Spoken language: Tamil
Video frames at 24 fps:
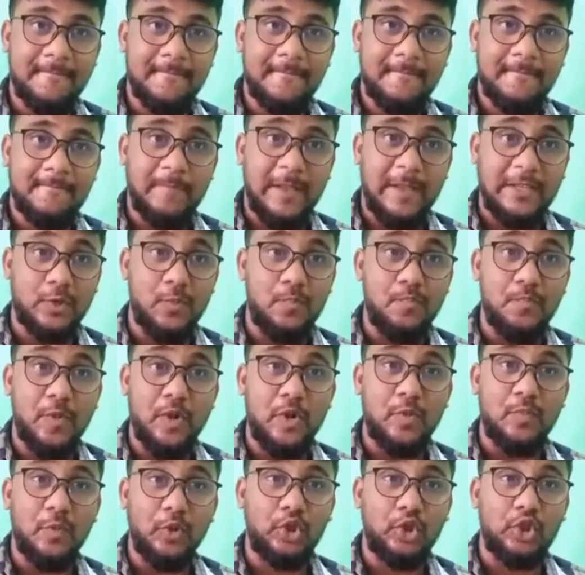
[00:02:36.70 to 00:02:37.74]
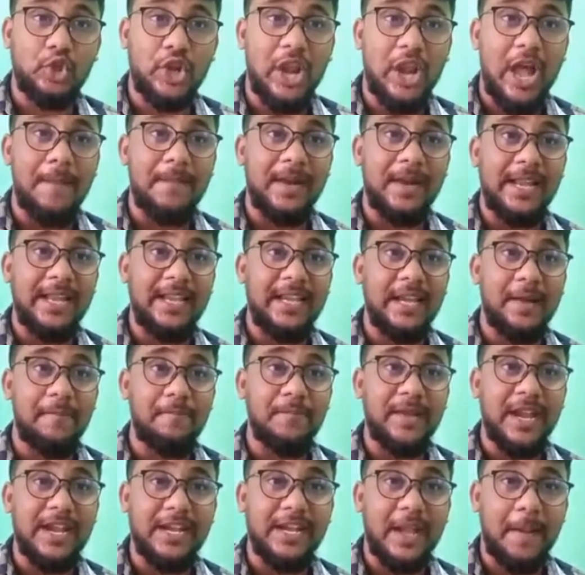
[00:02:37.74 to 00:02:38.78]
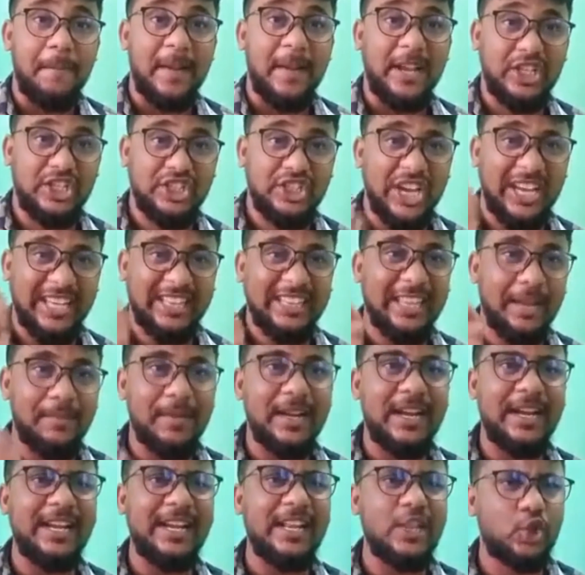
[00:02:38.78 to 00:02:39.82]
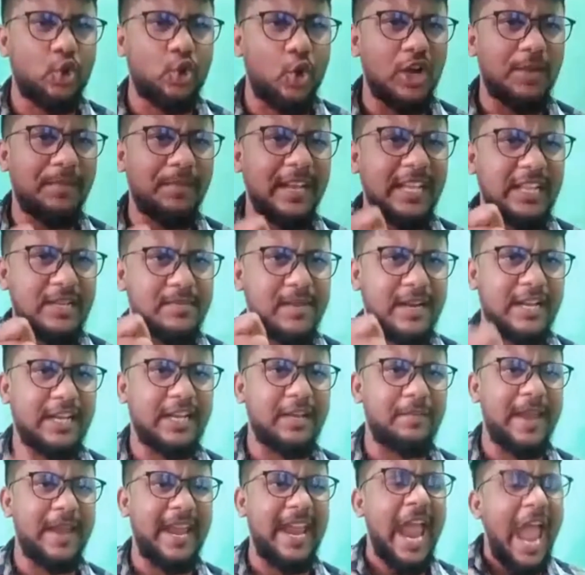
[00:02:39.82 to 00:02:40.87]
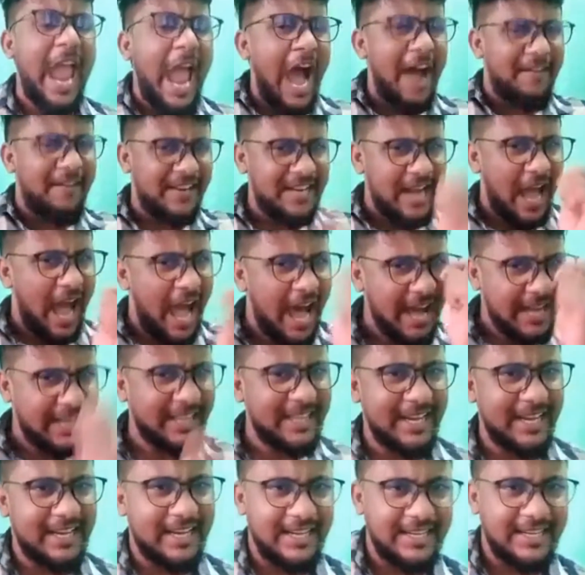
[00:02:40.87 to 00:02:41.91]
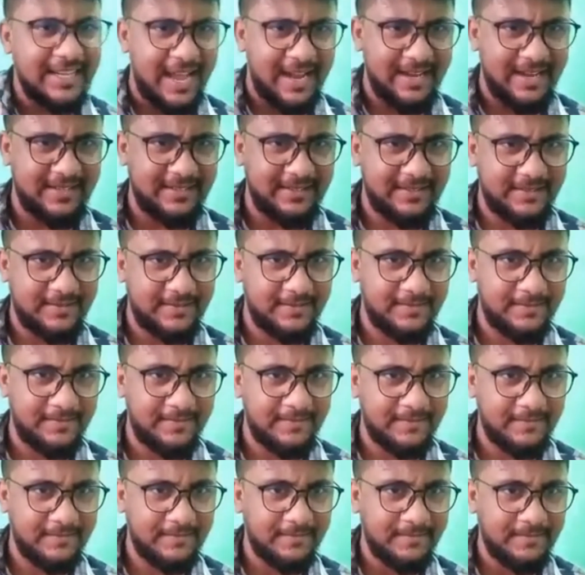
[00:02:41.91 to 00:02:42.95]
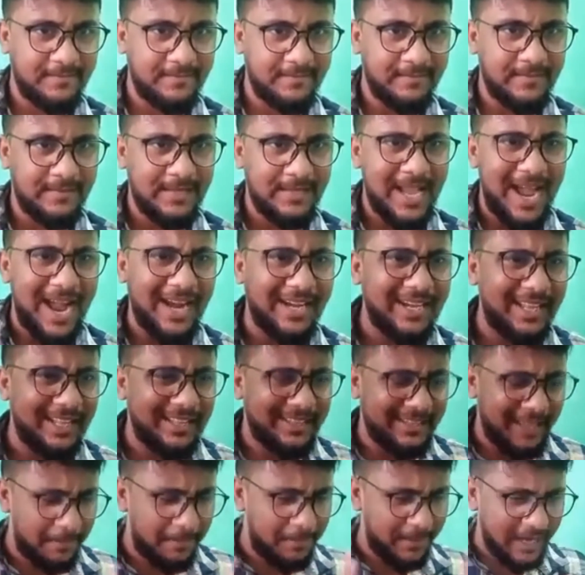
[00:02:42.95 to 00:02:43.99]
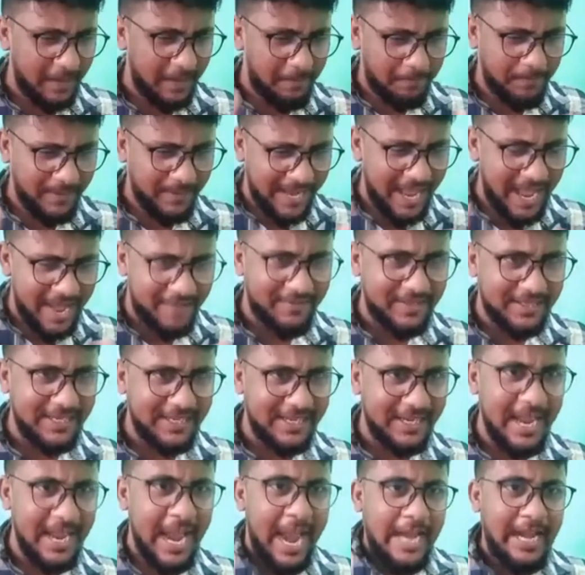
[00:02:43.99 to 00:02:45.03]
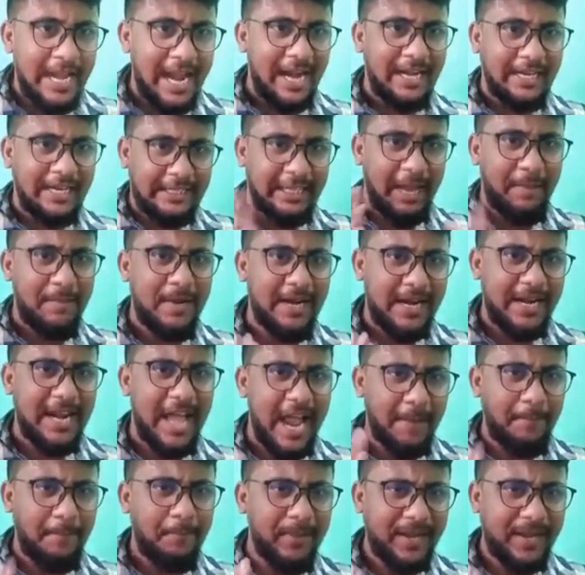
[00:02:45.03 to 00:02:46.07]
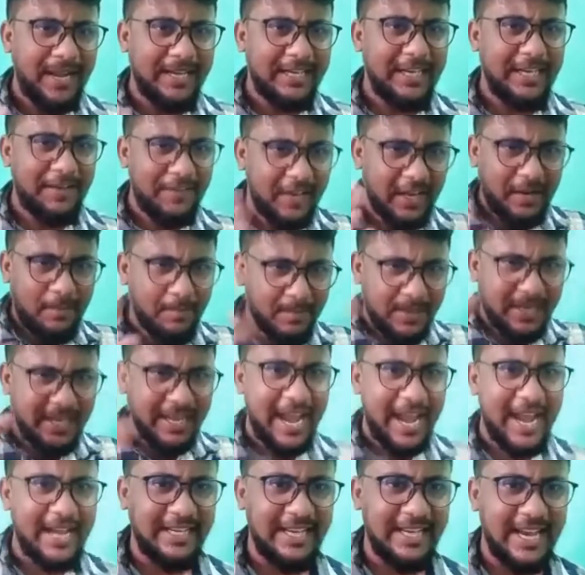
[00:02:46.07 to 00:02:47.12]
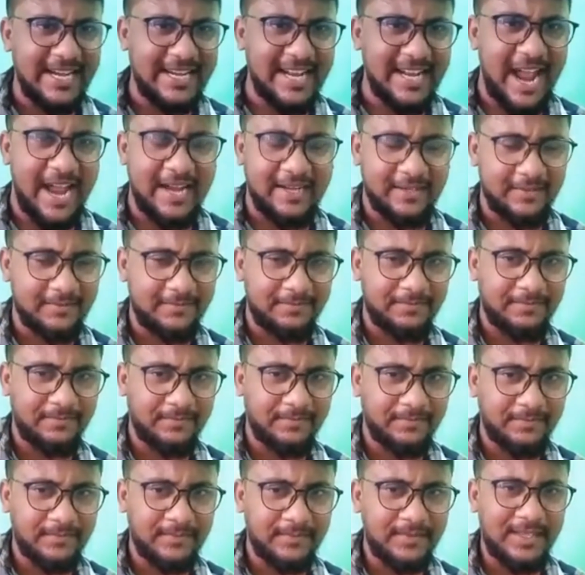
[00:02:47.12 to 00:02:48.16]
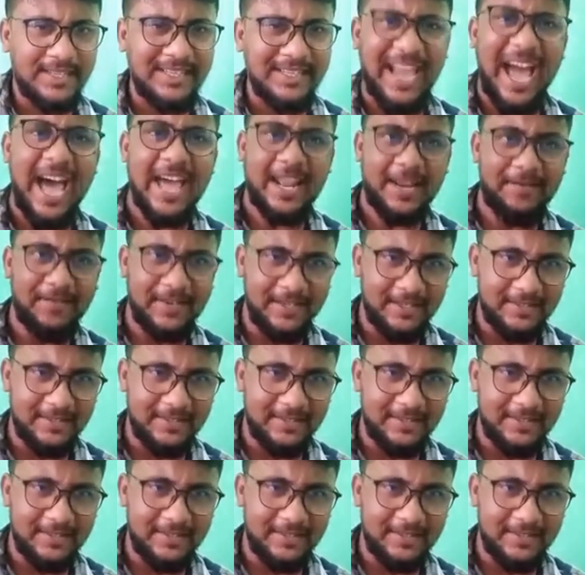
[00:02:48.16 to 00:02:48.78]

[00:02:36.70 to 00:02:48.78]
பசும்பொன் முத்துராமலிங்கம் என்ற பச்சை தமிழனின் தோல் மீது மட்டுமே அவன் ஆறுதல் கண்டான் அடுத்த பிறப்பிலாவது நான் தமிழனாய் பிறக்க விரும்புகிறேன் என்றான் யார் அவன்